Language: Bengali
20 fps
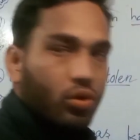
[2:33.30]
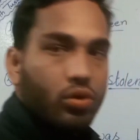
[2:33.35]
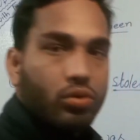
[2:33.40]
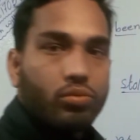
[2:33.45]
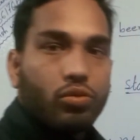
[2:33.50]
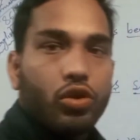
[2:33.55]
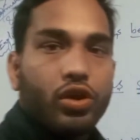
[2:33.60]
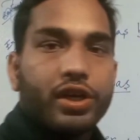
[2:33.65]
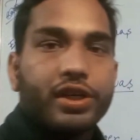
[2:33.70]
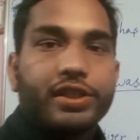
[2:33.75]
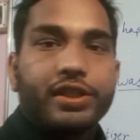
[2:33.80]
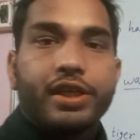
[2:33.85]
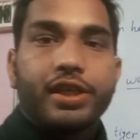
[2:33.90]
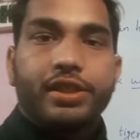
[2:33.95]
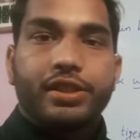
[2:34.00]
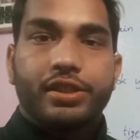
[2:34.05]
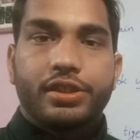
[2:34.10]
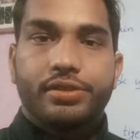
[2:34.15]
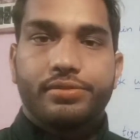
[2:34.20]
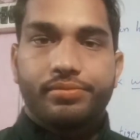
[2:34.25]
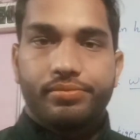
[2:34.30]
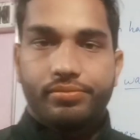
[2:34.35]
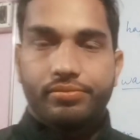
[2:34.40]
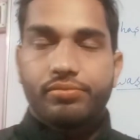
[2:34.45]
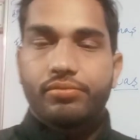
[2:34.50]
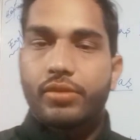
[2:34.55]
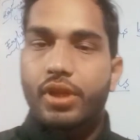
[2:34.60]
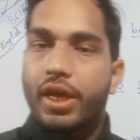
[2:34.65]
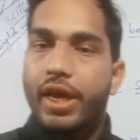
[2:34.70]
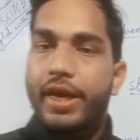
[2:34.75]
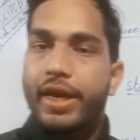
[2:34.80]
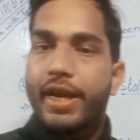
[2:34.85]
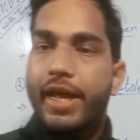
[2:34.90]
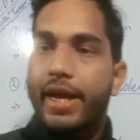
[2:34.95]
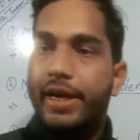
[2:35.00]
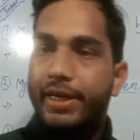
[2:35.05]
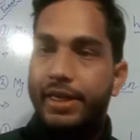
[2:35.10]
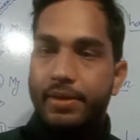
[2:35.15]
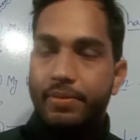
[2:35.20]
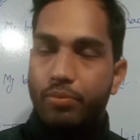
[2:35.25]
কোন ভয়েসে আছে এটা
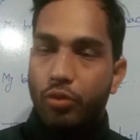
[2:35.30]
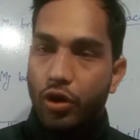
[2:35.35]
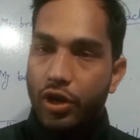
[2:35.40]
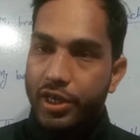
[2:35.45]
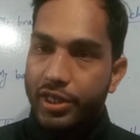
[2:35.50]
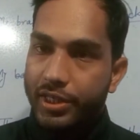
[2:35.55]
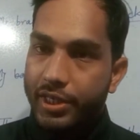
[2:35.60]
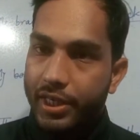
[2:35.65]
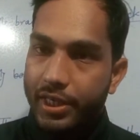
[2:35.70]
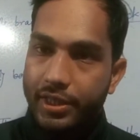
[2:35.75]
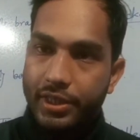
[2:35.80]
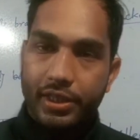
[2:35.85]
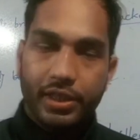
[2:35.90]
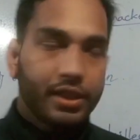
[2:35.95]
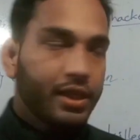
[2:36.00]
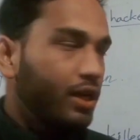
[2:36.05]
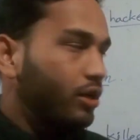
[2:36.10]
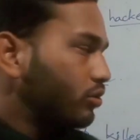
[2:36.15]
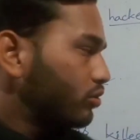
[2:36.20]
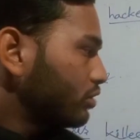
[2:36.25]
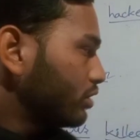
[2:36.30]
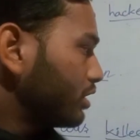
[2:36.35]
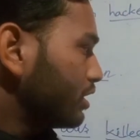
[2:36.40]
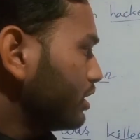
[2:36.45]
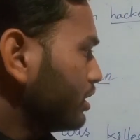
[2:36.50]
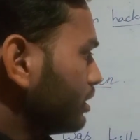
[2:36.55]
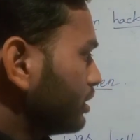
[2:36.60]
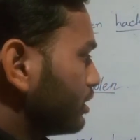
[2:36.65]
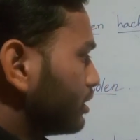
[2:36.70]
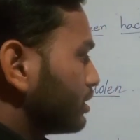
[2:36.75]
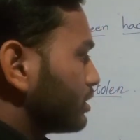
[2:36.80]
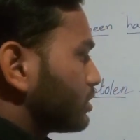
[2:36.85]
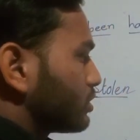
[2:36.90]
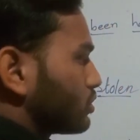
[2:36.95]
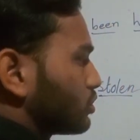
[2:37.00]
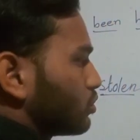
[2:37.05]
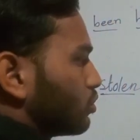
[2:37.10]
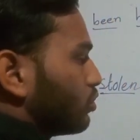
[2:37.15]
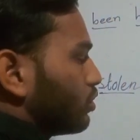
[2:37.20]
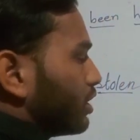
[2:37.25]
অ্যাক্টিভ ভয়েসে আছে কারণ কি
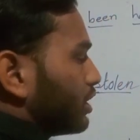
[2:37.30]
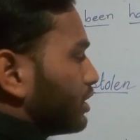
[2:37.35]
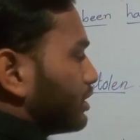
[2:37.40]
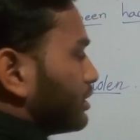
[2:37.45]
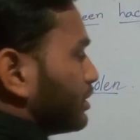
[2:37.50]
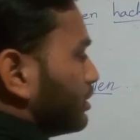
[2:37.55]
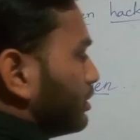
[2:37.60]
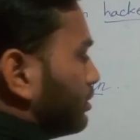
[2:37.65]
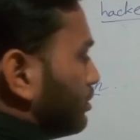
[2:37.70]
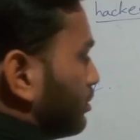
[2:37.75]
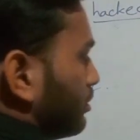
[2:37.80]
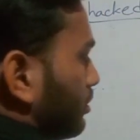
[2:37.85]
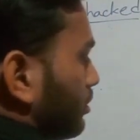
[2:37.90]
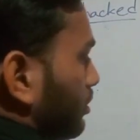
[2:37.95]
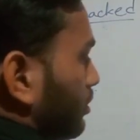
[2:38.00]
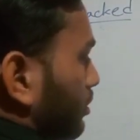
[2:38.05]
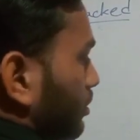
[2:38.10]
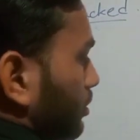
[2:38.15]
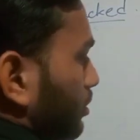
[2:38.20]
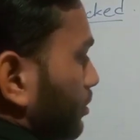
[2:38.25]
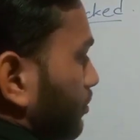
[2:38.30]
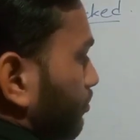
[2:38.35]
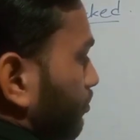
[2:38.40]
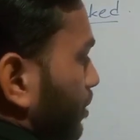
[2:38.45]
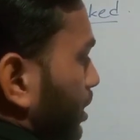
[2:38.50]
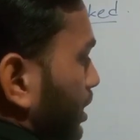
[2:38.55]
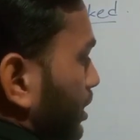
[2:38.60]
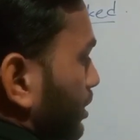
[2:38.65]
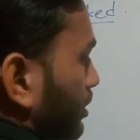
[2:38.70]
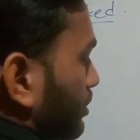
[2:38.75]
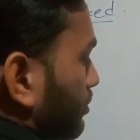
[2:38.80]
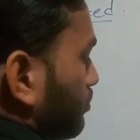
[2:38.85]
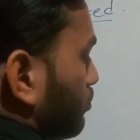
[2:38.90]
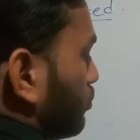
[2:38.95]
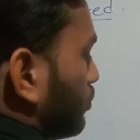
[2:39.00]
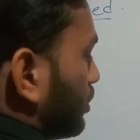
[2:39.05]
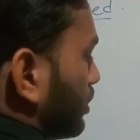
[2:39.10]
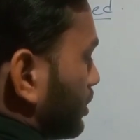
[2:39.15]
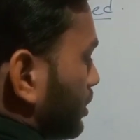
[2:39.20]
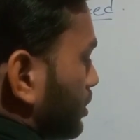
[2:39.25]
স্টোল আছে মাই আছে
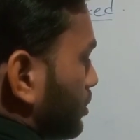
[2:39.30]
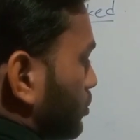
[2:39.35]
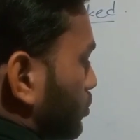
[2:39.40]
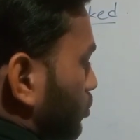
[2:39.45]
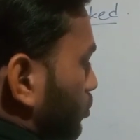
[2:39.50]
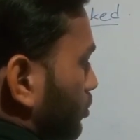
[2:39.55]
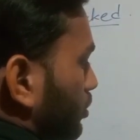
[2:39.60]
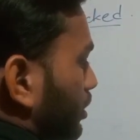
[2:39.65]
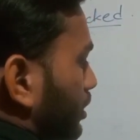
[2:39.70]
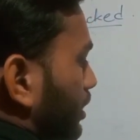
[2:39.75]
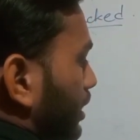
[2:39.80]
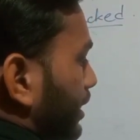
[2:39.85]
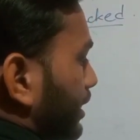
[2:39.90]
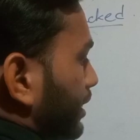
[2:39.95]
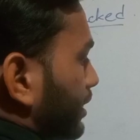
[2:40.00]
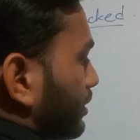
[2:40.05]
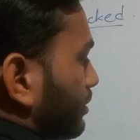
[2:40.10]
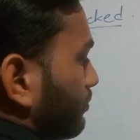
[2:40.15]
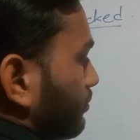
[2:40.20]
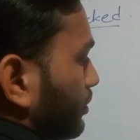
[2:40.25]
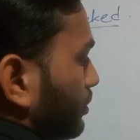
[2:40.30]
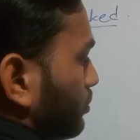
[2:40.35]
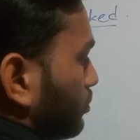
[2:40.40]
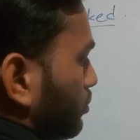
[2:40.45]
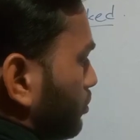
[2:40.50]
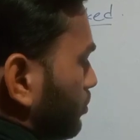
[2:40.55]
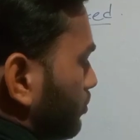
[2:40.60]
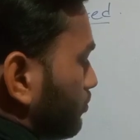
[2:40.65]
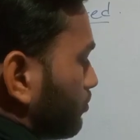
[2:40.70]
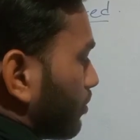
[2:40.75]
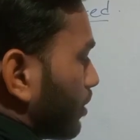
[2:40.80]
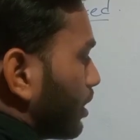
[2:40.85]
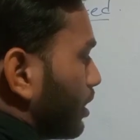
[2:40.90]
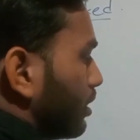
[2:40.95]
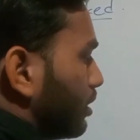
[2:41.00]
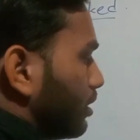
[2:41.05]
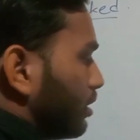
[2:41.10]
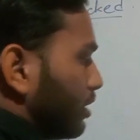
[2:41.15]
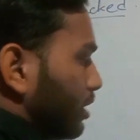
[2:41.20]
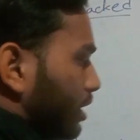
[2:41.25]
বুক আছে স্টোলটা ডাইরেক্ট ভি টু
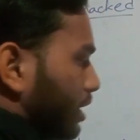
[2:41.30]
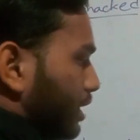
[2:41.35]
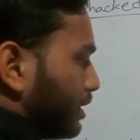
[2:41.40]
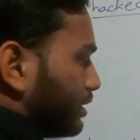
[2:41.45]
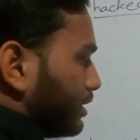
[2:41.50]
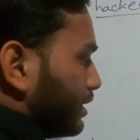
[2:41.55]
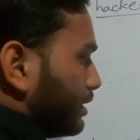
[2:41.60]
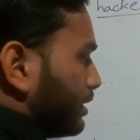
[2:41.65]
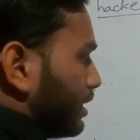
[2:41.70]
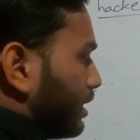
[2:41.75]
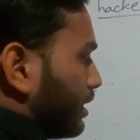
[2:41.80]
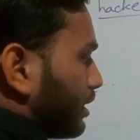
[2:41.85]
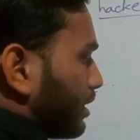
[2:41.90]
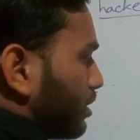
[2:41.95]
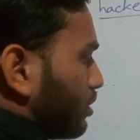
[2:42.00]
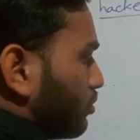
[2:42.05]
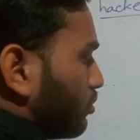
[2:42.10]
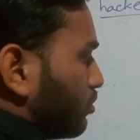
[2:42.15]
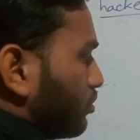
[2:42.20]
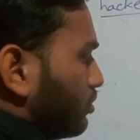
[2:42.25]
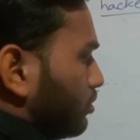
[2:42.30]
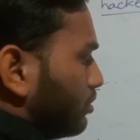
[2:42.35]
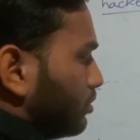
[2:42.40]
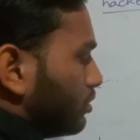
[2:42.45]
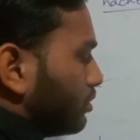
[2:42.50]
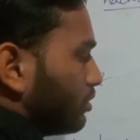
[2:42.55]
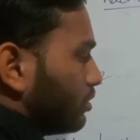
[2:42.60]
আছে তার আগে কোনো